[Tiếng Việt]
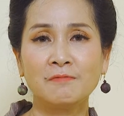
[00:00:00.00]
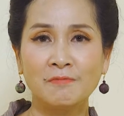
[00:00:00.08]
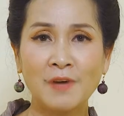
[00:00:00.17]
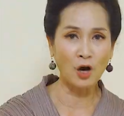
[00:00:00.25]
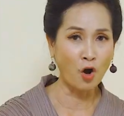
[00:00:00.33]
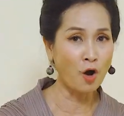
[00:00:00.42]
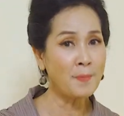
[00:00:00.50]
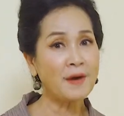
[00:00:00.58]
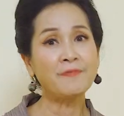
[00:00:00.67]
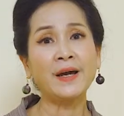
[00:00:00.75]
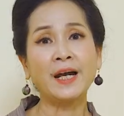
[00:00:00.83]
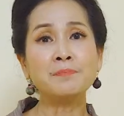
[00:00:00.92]
và có mắc
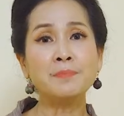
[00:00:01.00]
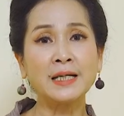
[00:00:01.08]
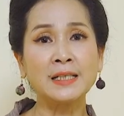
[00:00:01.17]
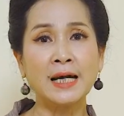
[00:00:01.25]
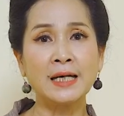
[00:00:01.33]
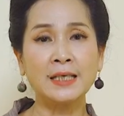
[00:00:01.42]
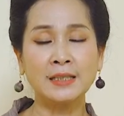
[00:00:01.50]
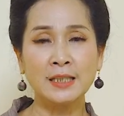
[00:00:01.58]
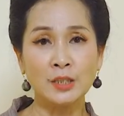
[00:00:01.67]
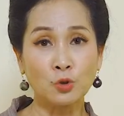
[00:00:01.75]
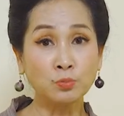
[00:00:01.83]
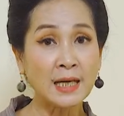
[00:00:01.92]
phải căn bệnh này thì
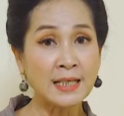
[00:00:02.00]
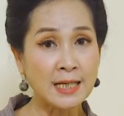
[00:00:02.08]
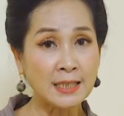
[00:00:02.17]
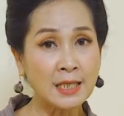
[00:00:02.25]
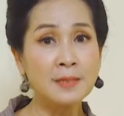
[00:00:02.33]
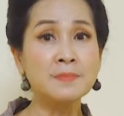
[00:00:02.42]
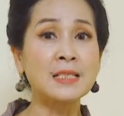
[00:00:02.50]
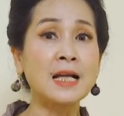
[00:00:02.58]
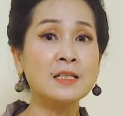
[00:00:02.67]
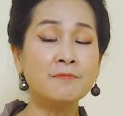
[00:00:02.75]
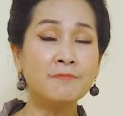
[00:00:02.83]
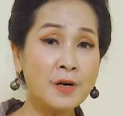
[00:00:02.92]
chúng ta sẽ tìm ra
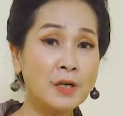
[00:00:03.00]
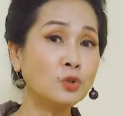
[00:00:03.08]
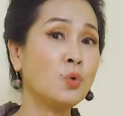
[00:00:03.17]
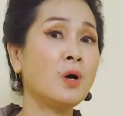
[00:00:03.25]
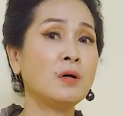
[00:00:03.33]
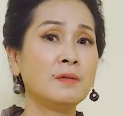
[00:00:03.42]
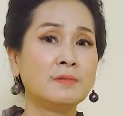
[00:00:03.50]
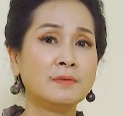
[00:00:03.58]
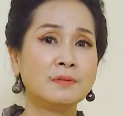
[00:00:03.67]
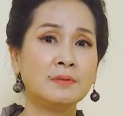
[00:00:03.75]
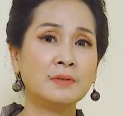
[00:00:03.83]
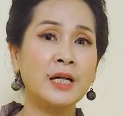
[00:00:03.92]
những phương thuốc
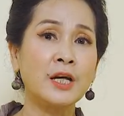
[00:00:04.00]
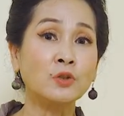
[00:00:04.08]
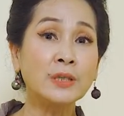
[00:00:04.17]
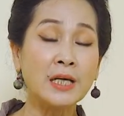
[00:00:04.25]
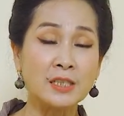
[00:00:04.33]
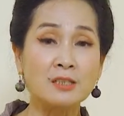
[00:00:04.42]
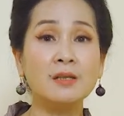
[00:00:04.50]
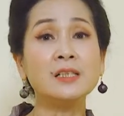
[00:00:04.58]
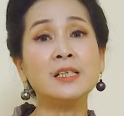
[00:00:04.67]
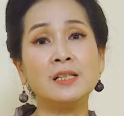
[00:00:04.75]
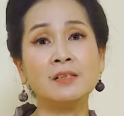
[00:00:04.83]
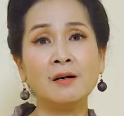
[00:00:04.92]
để có thể chữa
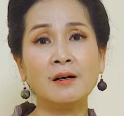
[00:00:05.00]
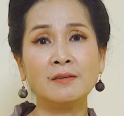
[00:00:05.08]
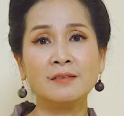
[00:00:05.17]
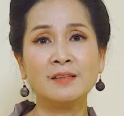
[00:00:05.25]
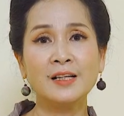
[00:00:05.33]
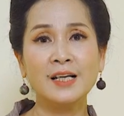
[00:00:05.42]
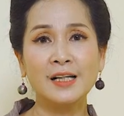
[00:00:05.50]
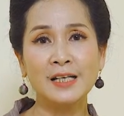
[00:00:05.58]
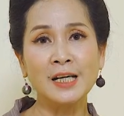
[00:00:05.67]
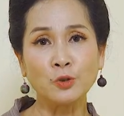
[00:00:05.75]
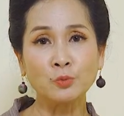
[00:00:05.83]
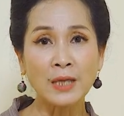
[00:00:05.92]
trị được
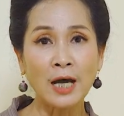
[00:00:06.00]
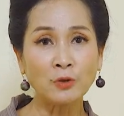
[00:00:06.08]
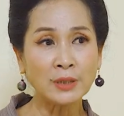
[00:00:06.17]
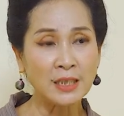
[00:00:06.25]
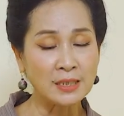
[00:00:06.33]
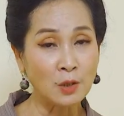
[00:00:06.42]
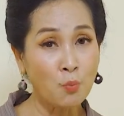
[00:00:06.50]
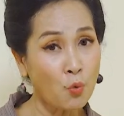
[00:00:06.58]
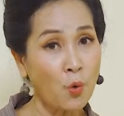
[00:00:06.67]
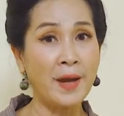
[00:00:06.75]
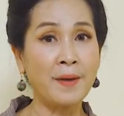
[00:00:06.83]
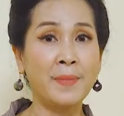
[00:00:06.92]
để chúng ta có thể sống
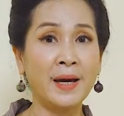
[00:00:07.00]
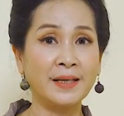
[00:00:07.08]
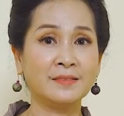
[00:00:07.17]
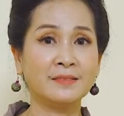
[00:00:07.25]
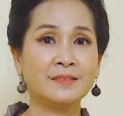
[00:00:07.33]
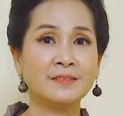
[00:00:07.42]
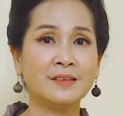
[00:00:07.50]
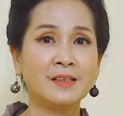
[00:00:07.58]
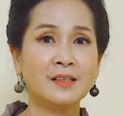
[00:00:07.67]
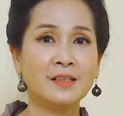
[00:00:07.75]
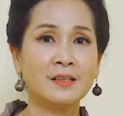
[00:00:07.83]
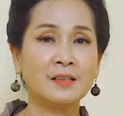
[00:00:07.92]
khỏe mạnh
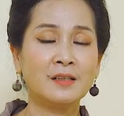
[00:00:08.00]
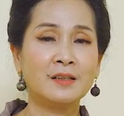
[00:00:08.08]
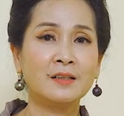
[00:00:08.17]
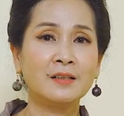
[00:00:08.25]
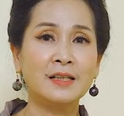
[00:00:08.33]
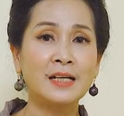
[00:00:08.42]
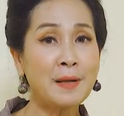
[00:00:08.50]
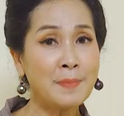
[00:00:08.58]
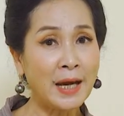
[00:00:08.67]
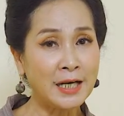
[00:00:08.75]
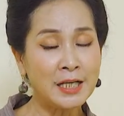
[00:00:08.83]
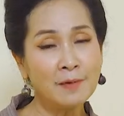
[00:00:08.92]
đem
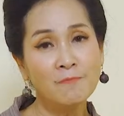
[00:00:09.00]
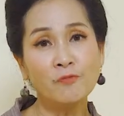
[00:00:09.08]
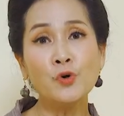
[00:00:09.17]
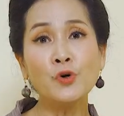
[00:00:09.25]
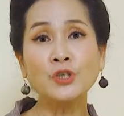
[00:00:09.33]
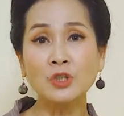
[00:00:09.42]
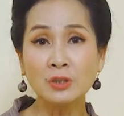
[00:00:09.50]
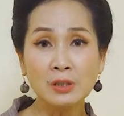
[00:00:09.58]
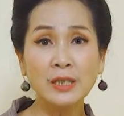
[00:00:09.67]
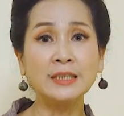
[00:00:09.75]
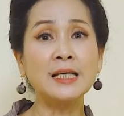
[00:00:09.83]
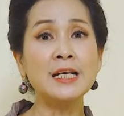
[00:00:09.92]
lại niềm vui cho những
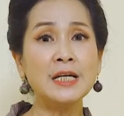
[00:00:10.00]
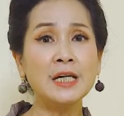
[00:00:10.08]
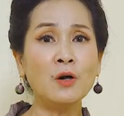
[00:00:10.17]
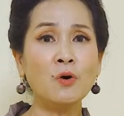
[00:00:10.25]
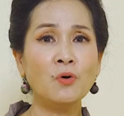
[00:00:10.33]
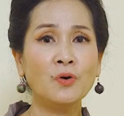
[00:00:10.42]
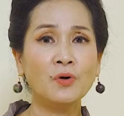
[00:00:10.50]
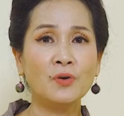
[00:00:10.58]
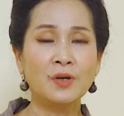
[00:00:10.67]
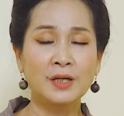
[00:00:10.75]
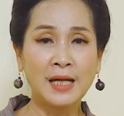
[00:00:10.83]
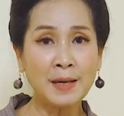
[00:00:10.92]
người thân yêu
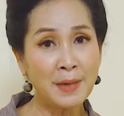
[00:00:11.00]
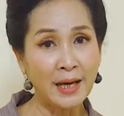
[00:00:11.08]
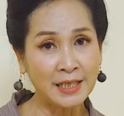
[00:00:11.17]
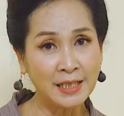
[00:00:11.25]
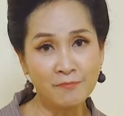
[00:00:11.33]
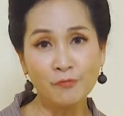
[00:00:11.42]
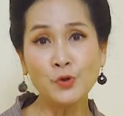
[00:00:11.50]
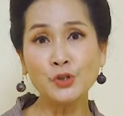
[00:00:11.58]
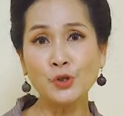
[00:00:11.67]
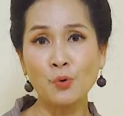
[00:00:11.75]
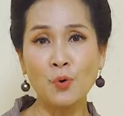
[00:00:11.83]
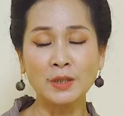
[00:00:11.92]
đem lại niềm vui
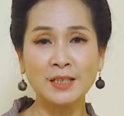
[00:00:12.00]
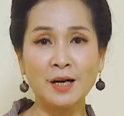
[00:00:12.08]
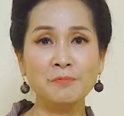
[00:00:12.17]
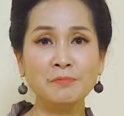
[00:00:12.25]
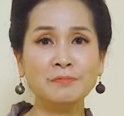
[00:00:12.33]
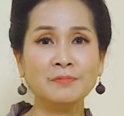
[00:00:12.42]
cho cuộc sống